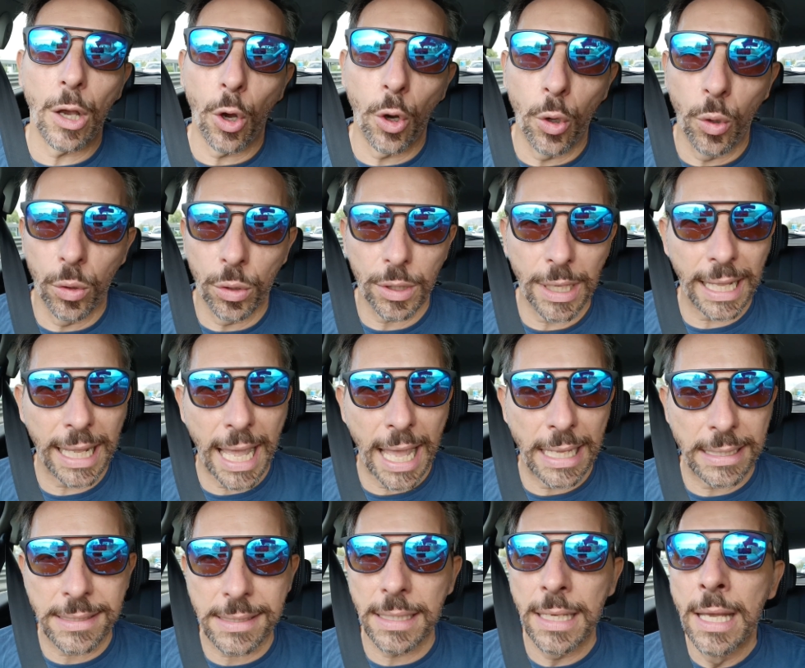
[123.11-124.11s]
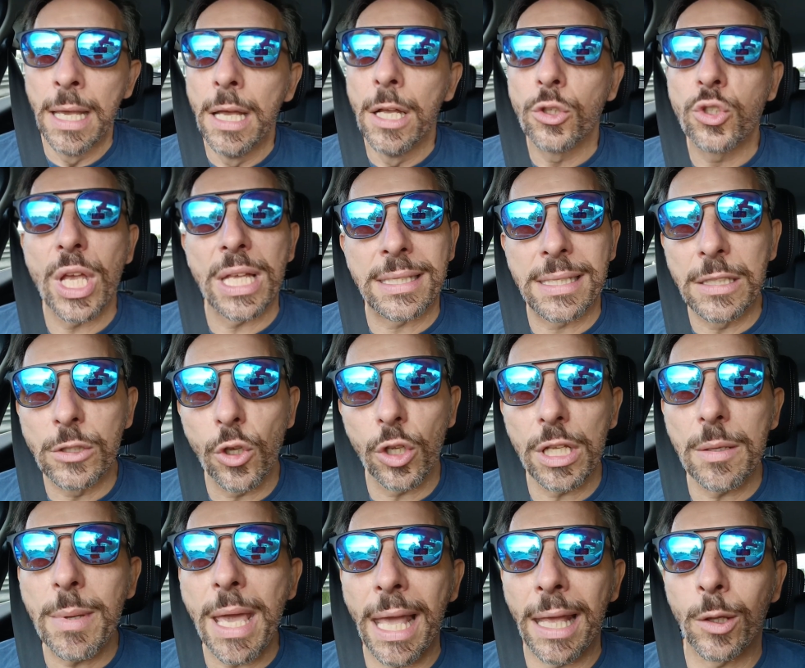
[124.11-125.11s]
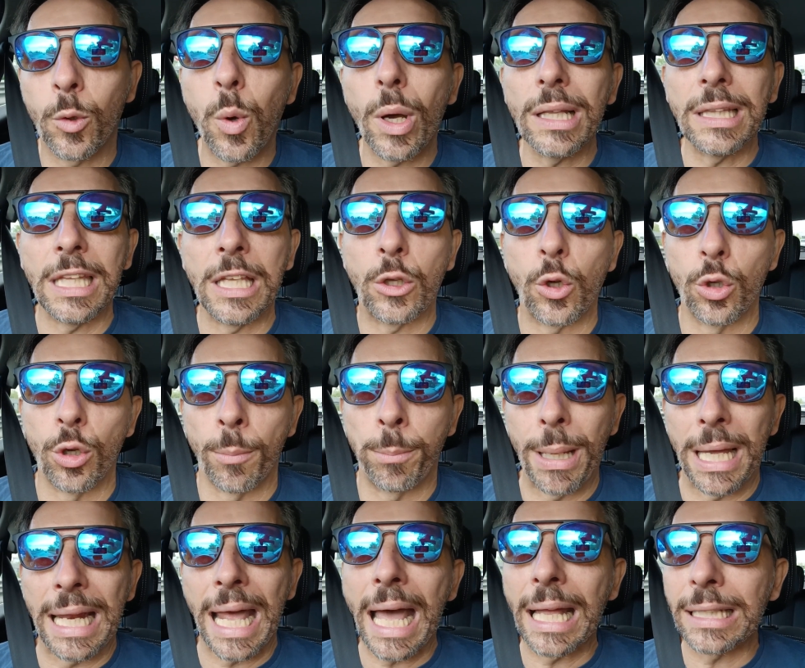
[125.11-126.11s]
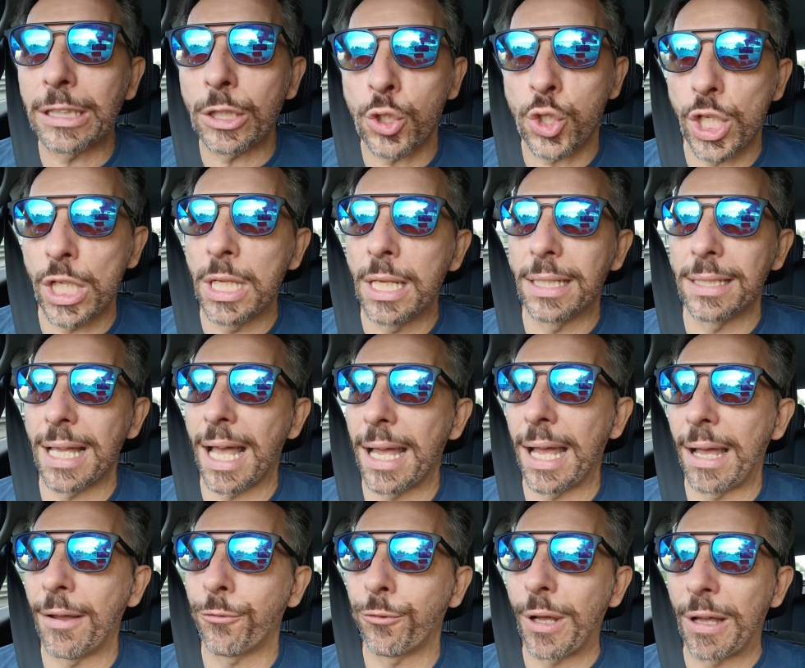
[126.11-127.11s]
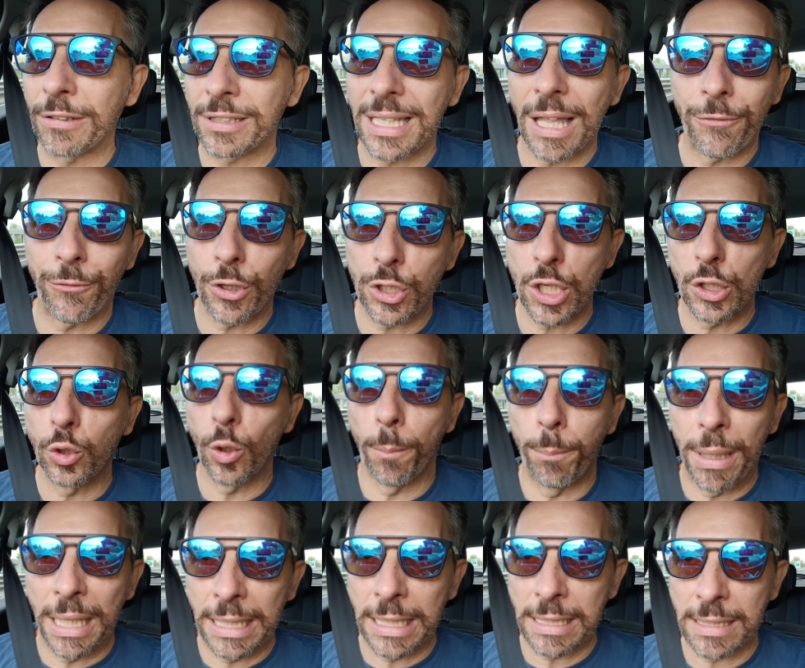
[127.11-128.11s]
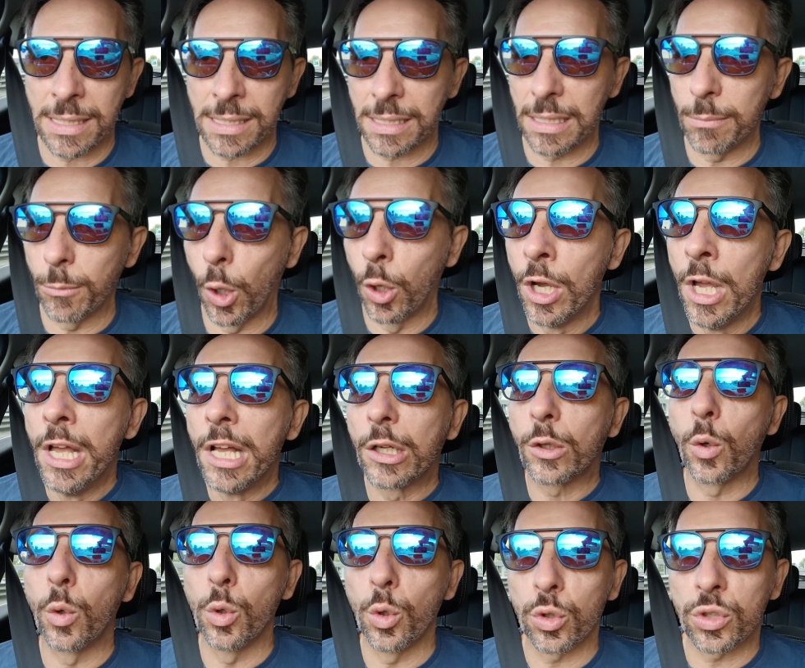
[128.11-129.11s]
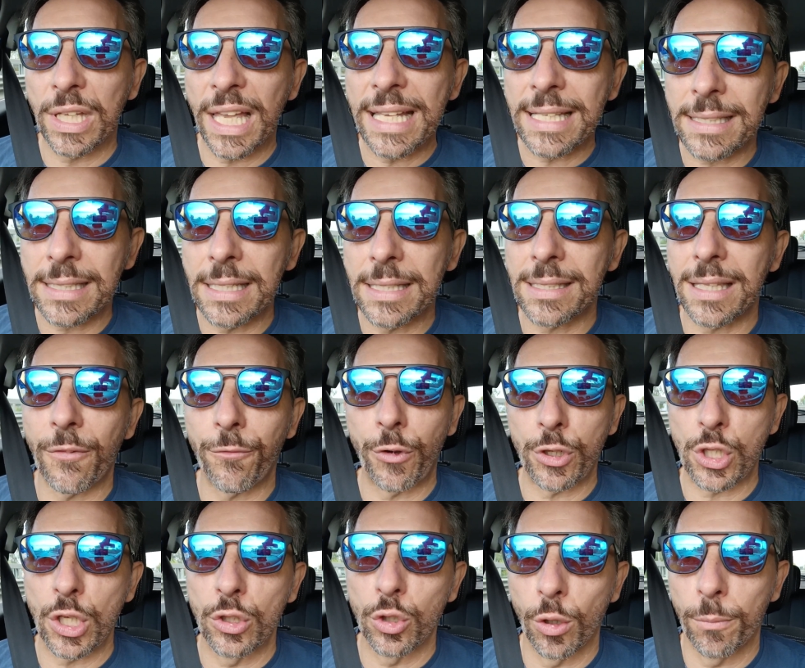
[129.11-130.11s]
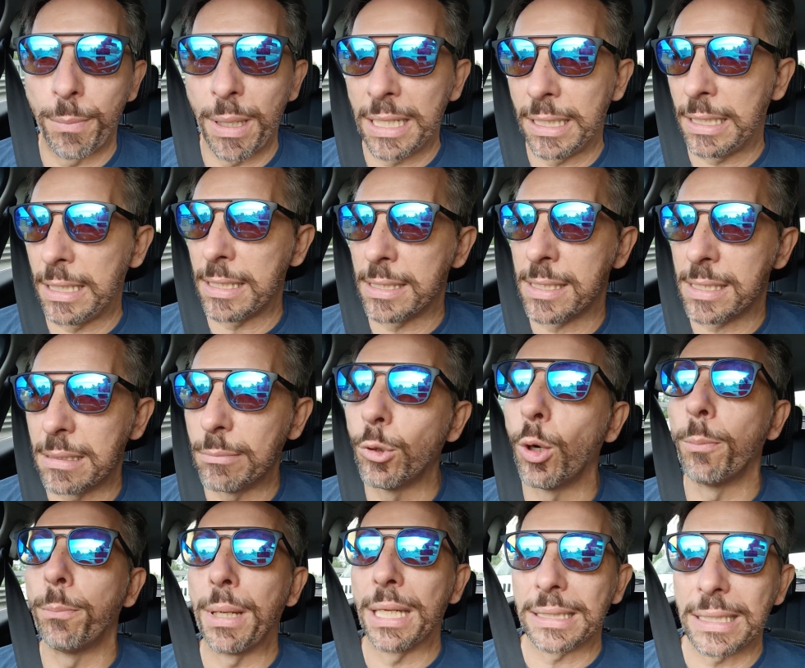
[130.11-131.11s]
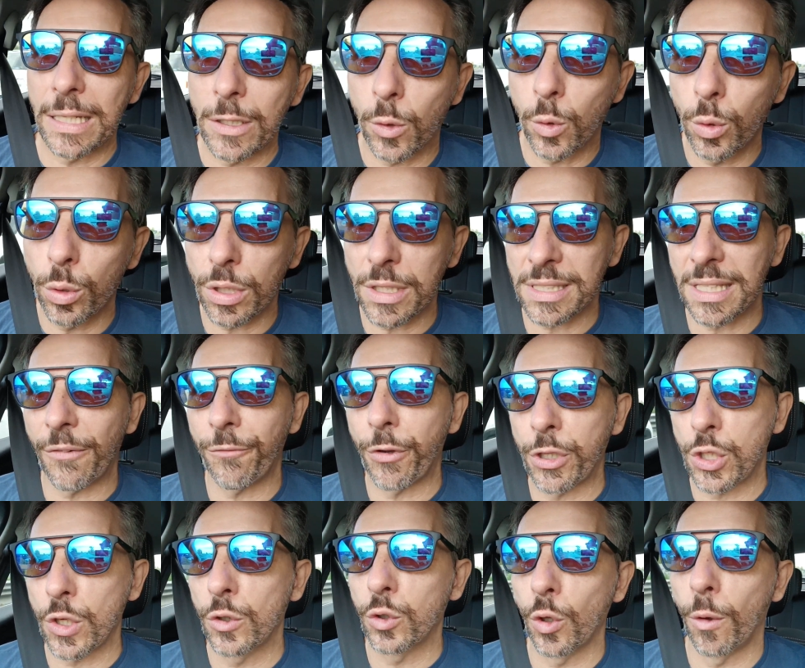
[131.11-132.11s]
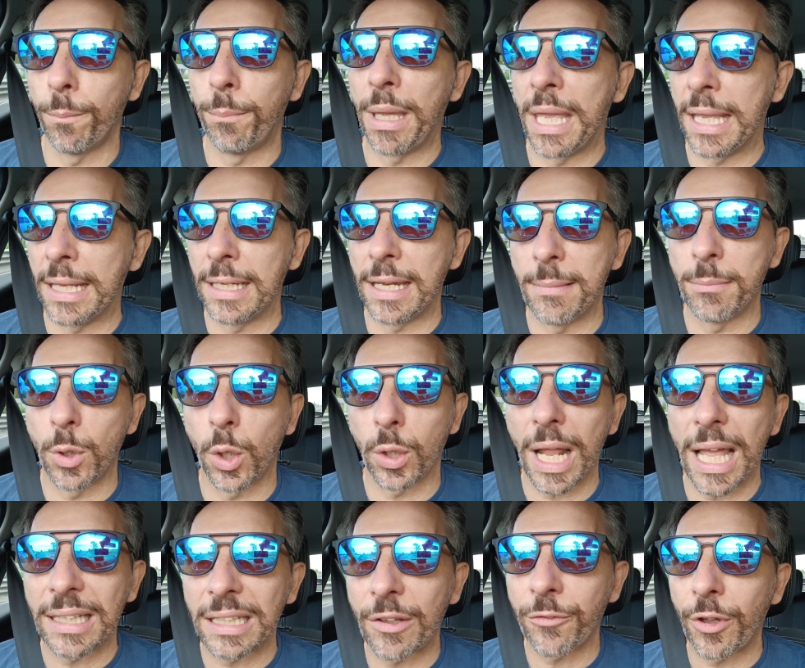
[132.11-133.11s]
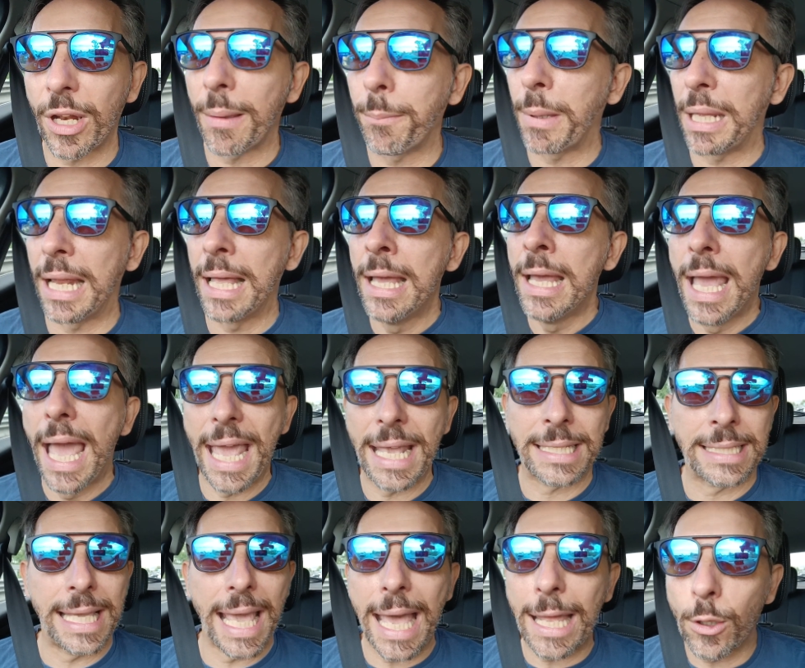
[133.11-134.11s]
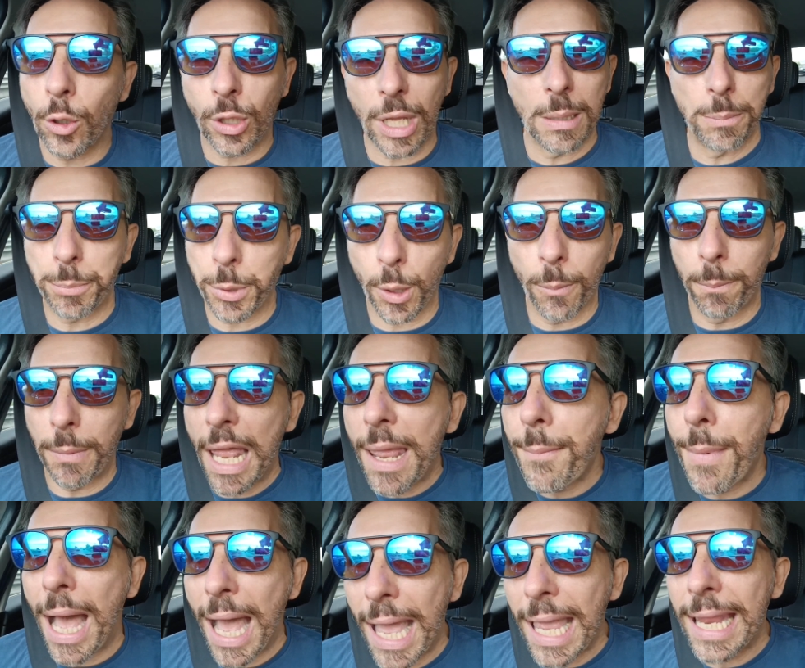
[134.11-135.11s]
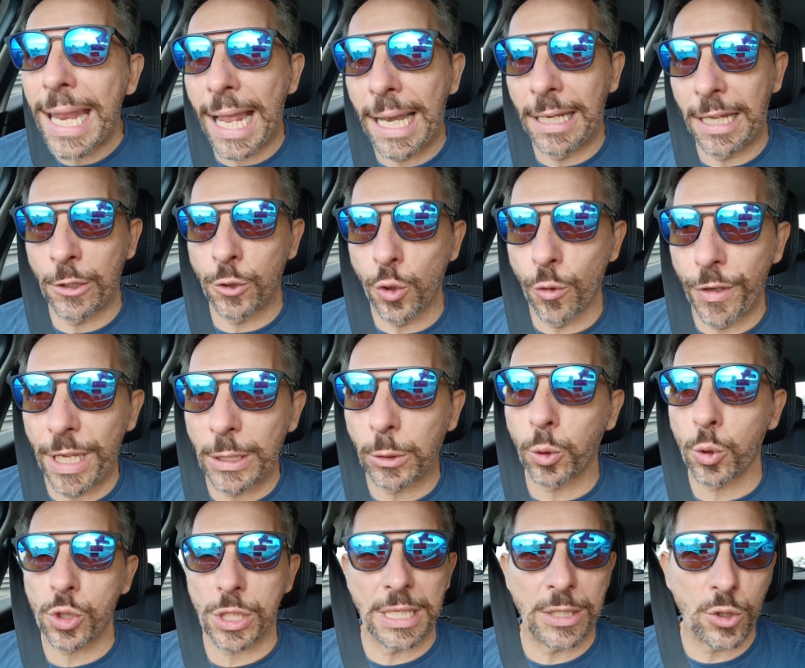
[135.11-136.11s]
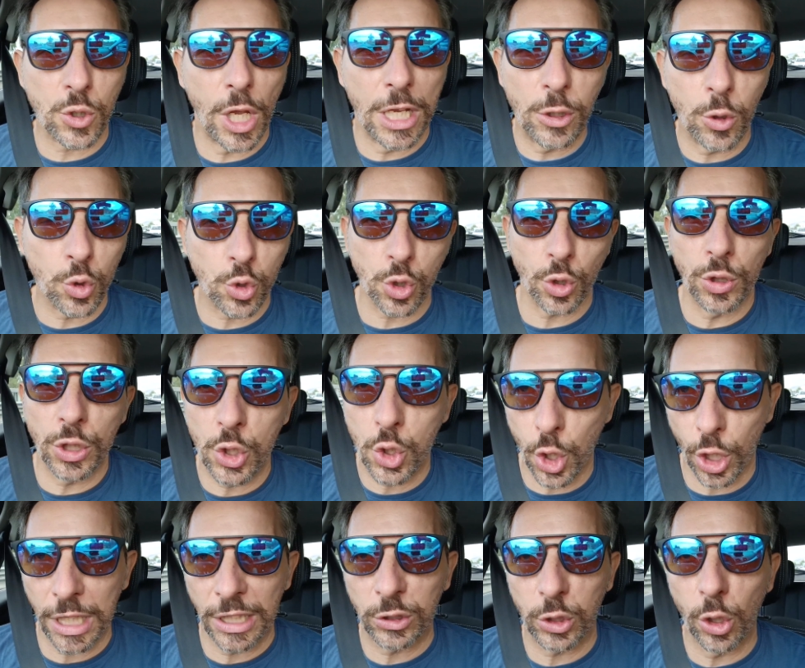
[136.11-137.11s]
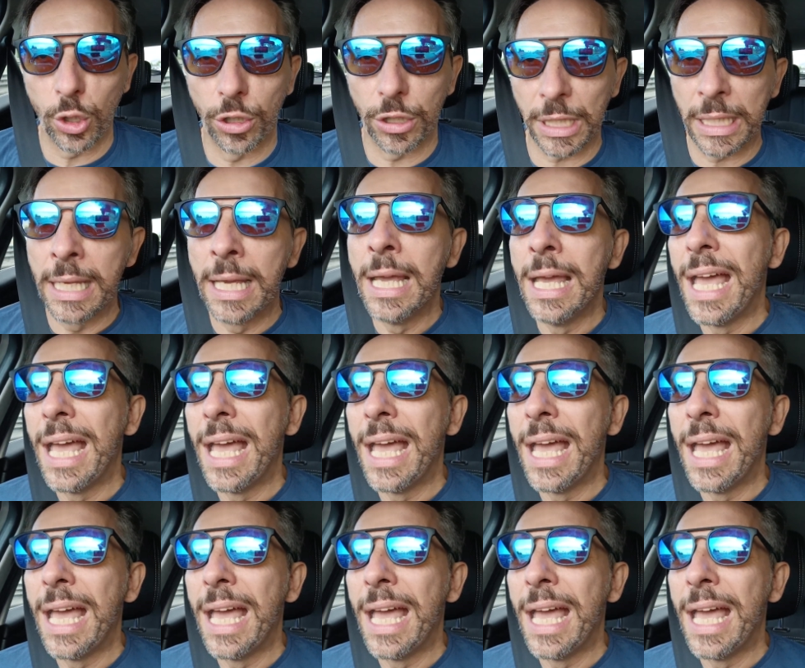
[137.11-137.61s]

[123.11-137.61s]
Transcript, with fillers: oh ragazzi, cioè signori miei, qua dicono Paratici ah, fa, sta facendo benissimo, Kuluseschi sta facendo benissimo, Betancourt sta facendo bene, Morata farà bene. È chiaro che il problema è alla Juventus e non non sono i giocatori.